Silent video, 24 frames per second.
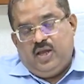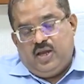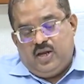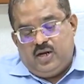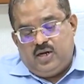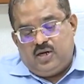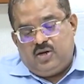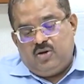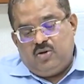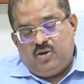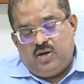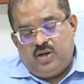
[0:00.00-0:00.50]

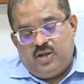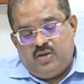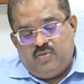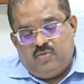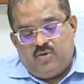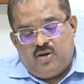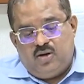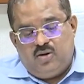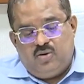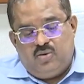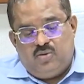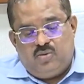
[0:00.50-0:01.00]
ఇంట్లోనే
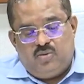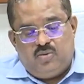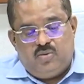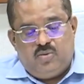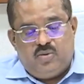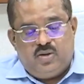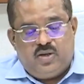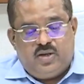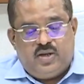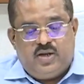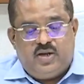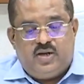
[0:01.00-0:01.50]
వాళ్ళు
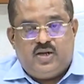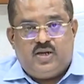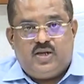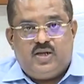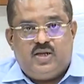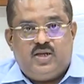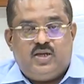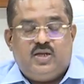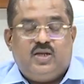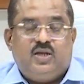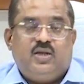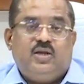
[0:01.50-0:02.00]
ఏంటి
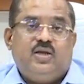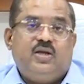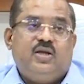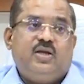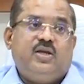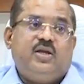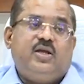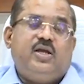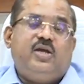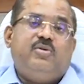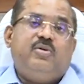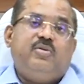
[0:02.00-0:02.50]

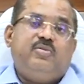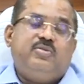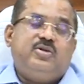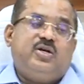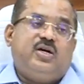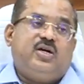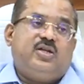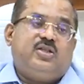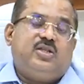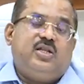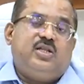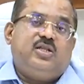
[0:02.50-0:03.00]
ఏమేమి
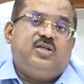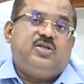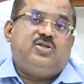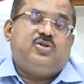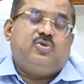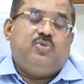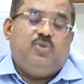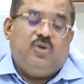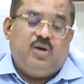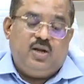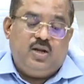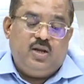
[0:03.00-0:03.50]
జాగ్రత్తలు
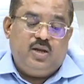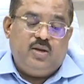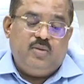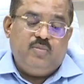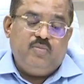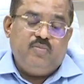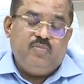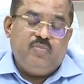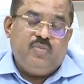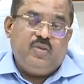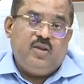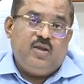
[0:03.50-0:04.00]
తీసుకోవాలి
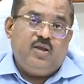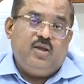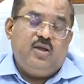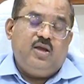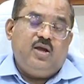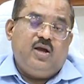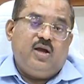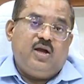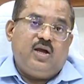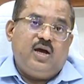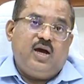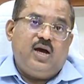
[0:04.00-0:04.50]

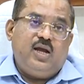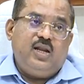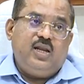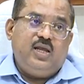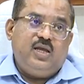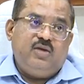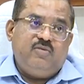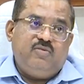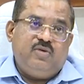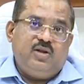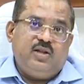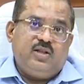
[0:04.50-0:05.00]
గాలి
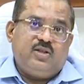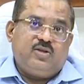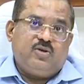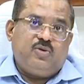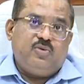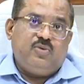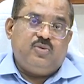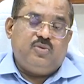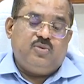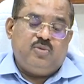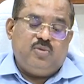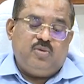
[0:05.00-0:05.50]

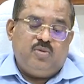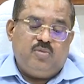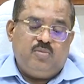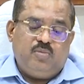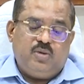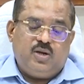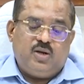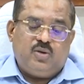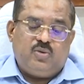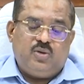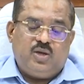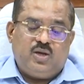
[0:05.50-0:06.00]
వెలుతురు
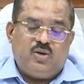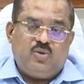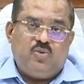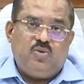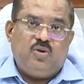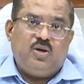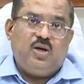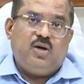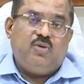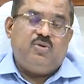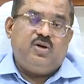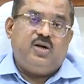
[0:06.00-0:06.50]
మనకు
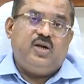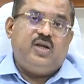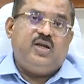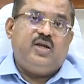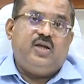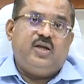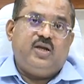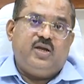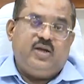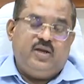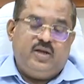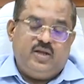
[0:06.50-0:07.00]
ఎక్కువగా ఉండే
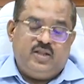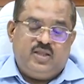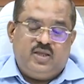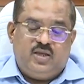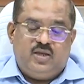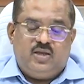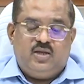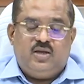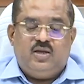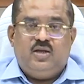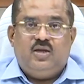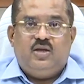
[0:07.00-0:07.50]
గది
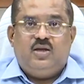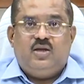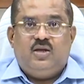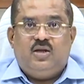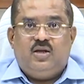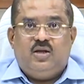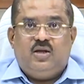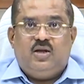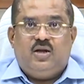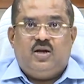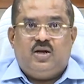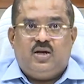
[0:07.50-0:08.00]

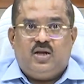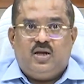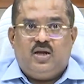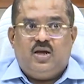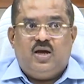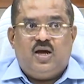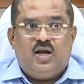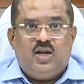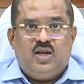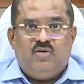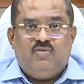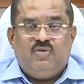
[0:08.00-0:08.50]
అంటే
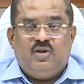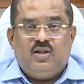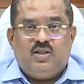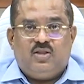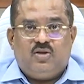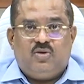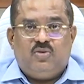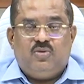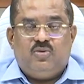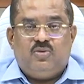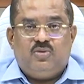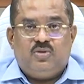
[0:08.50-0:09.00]
గాలి
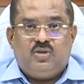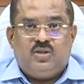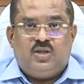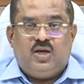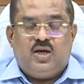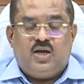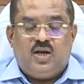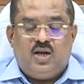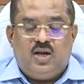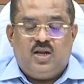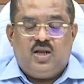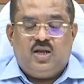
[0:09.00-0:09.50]
వెలుతురు
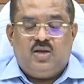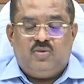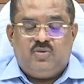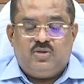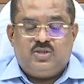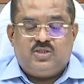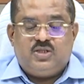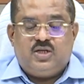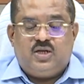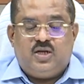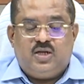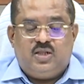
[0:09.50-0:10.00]
ధారాళంగా
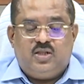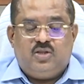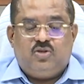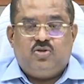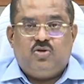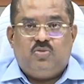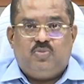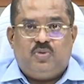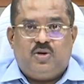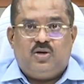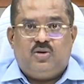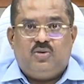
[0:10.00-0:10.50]
వచ్చే గదితో
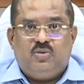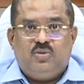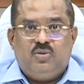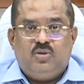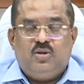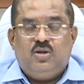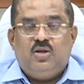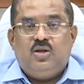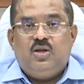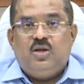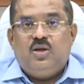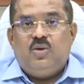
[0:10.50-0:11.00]
పాటు
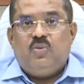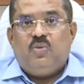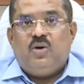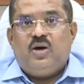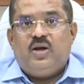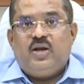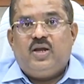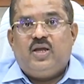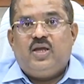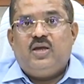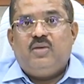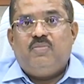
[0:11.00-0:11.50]

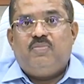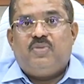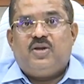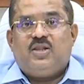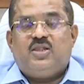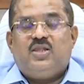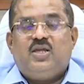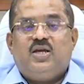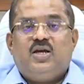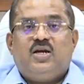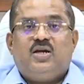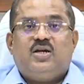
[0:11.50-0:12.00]
వారికి
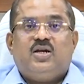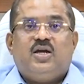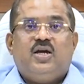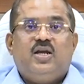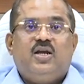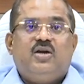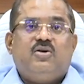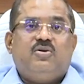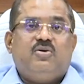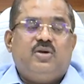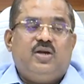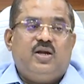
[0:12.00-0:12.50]
ప్రత్యేక
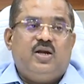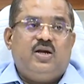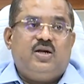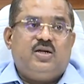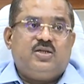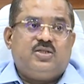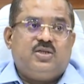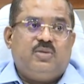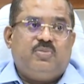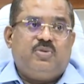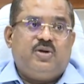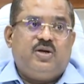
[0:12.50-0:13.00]
టాయిలెట్ ఉండాలి అంటే
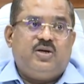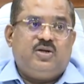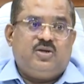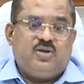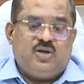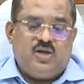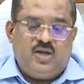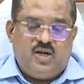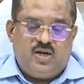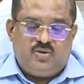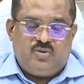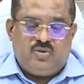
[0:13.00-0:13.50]
సపరేట్
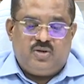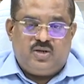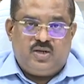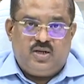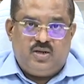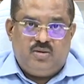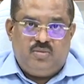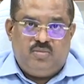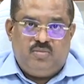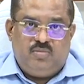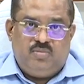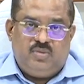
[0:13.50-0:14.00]
టాయిలెట్ ఉంటే
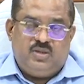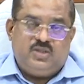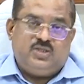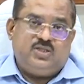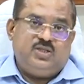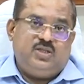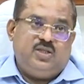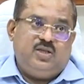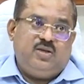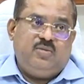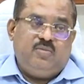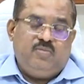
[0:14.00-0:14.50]

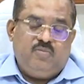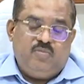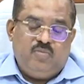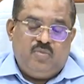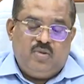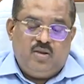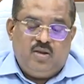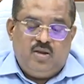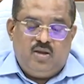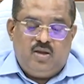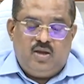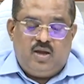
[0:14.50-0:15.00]
మంచిది
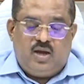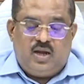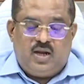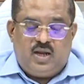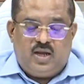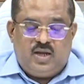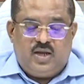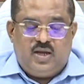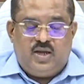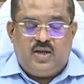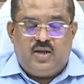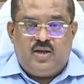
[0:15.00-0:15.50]

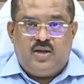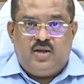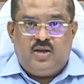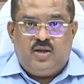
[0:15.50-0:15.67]
అలాగే